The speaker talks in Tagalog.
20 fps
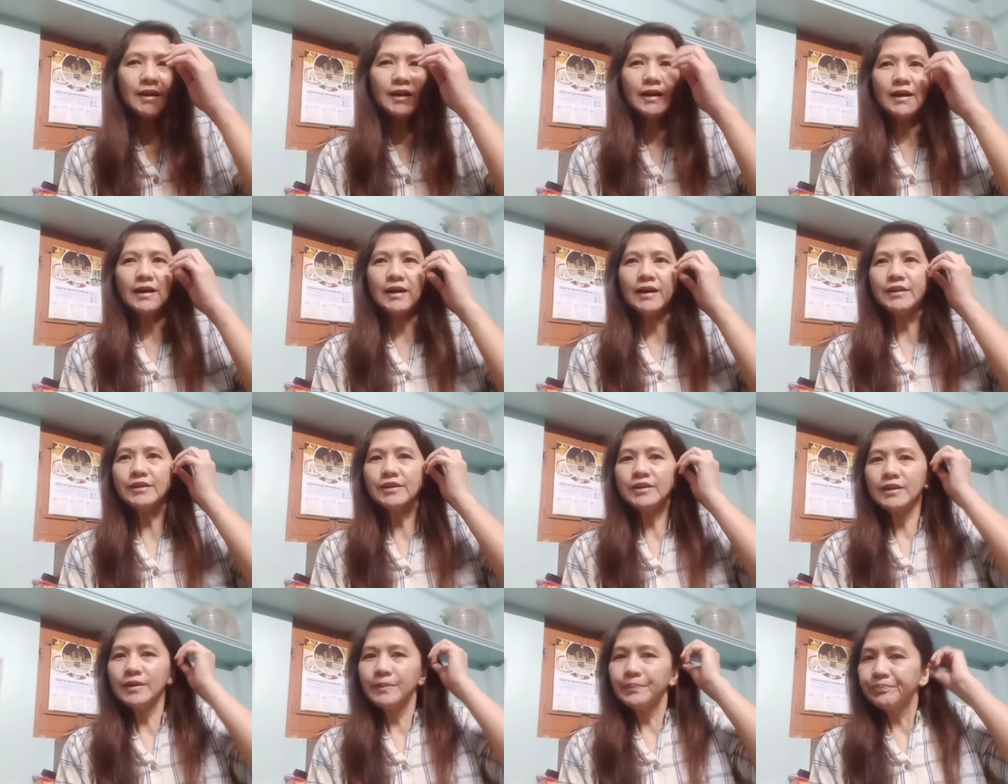Uh,
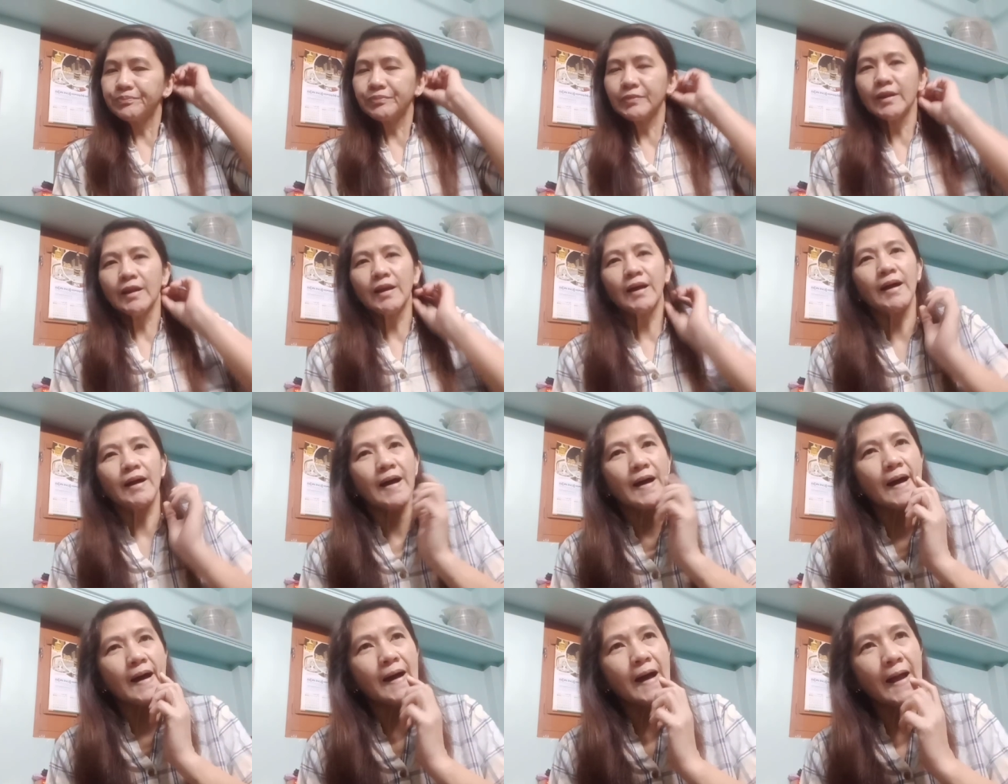
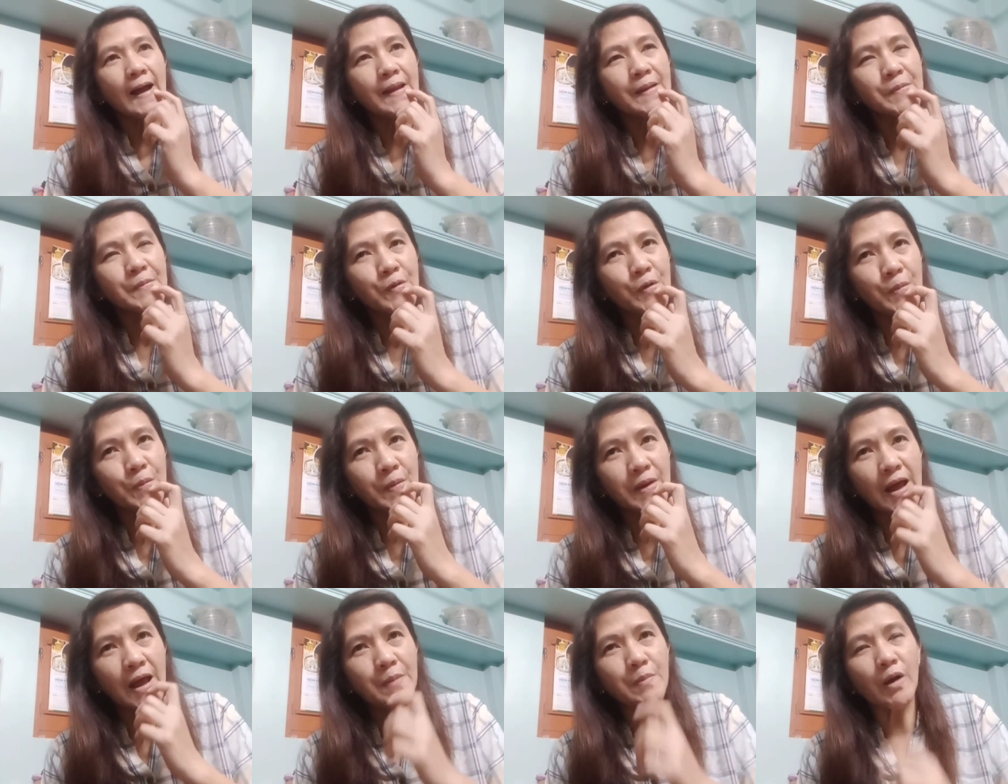alam ko
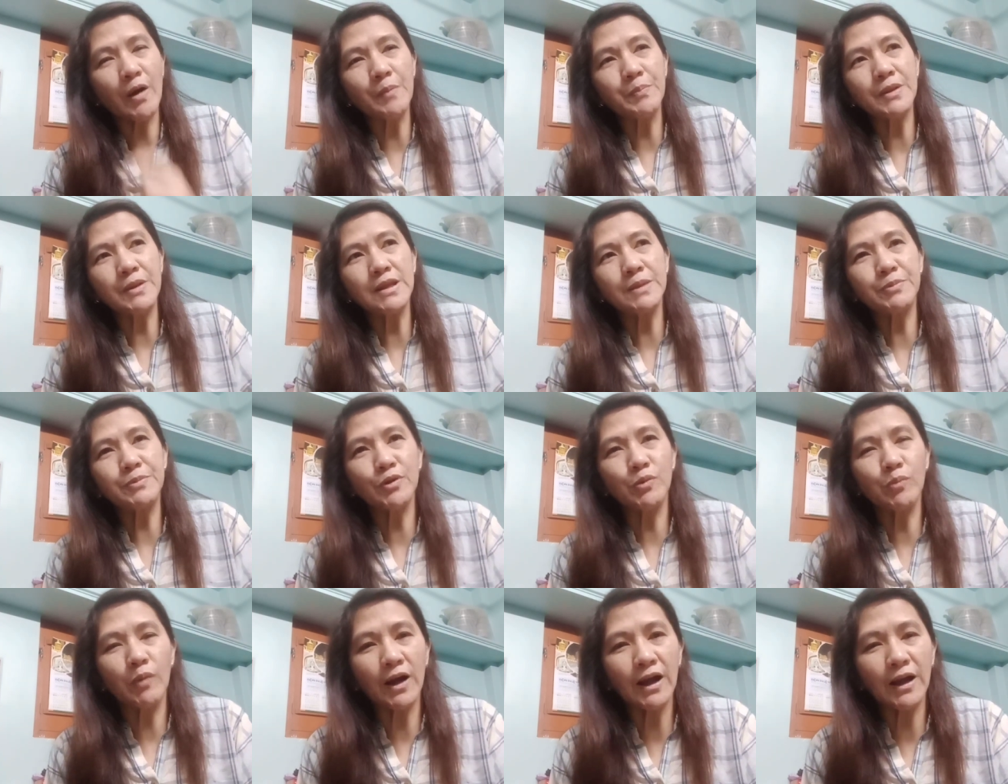marami mga
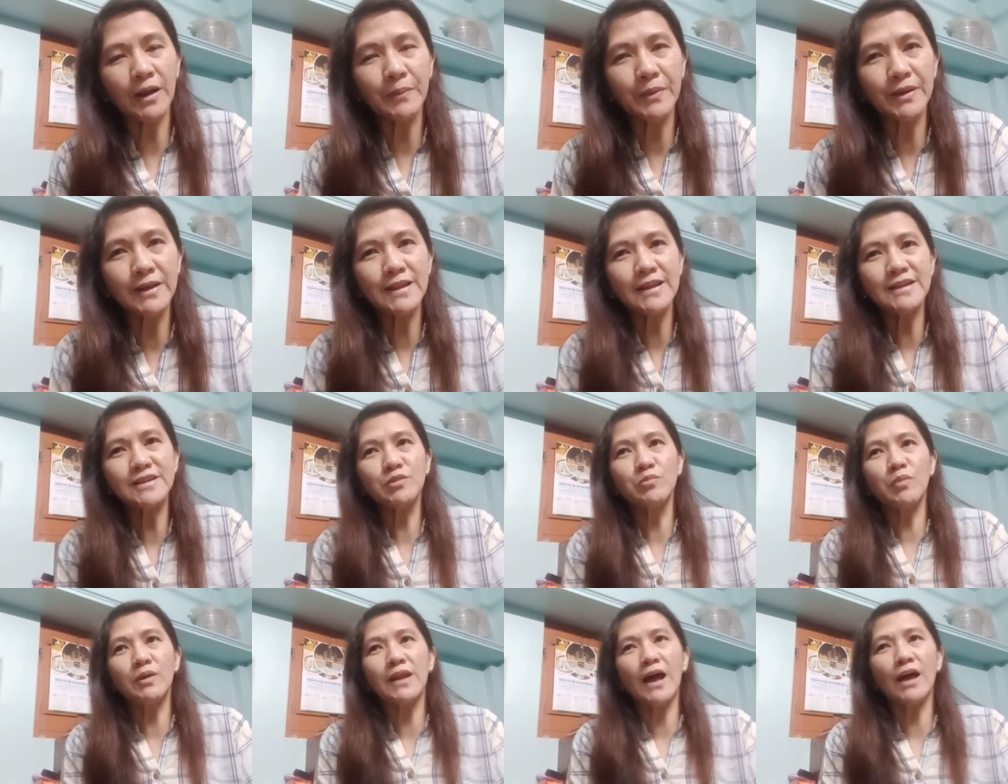Pilipino, mga mahilig,
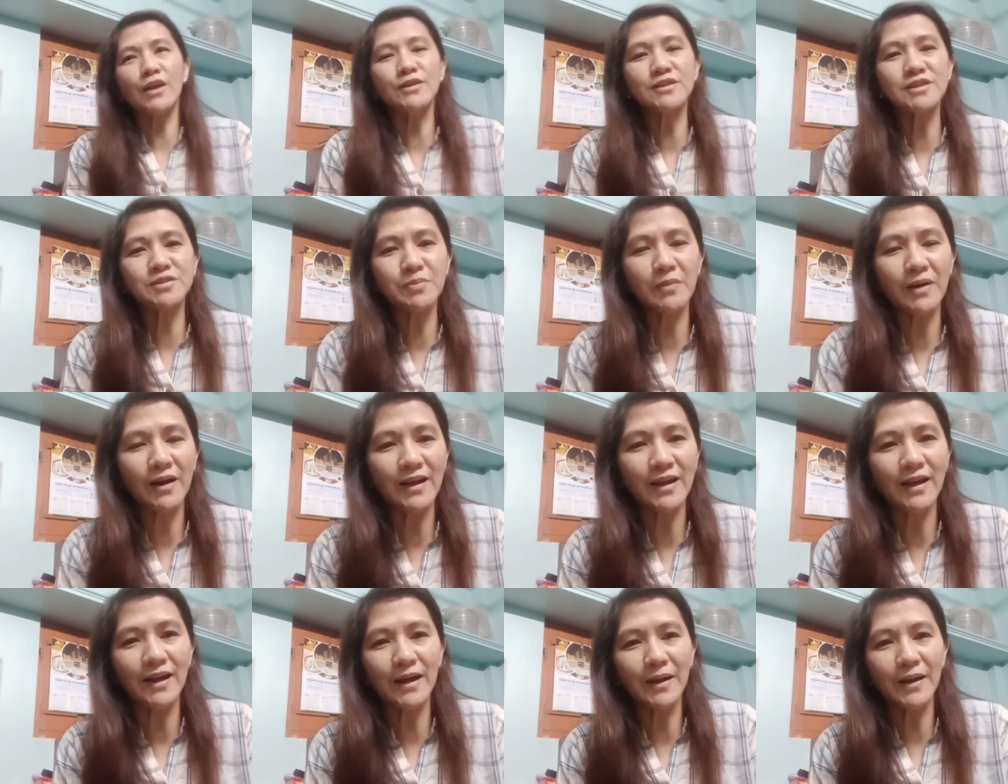lalo na sa mga